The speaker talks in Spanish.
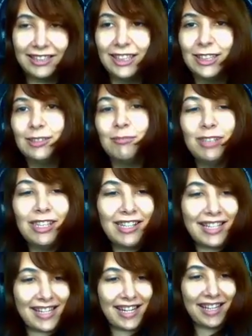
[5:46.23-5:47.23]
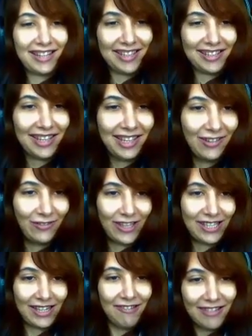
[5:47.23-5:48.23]
Dios mío, le saca 3 de
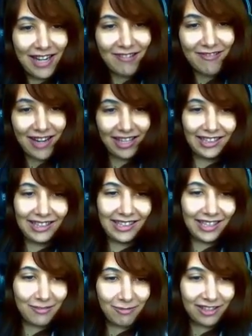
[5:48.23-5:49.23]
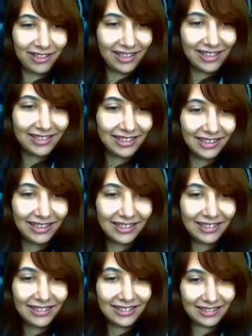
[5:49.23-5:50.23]
defensa a una curandera, es muy triste.
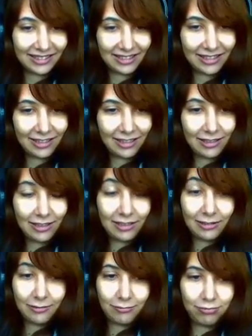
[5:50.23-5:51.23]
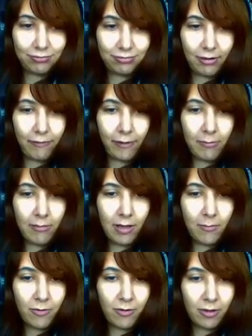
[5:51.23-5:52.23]
Oh. Efraín me da
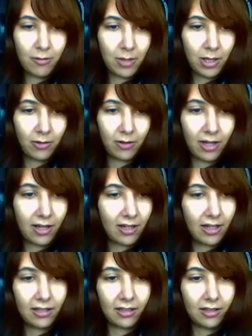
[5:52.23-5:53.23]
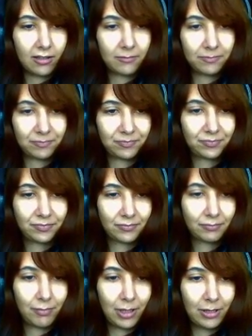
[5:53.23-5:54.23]
un poco de miedo dejarle ahí, ¿eh?
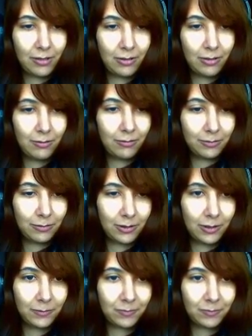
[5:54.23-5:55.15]
Pero... Eh, confía en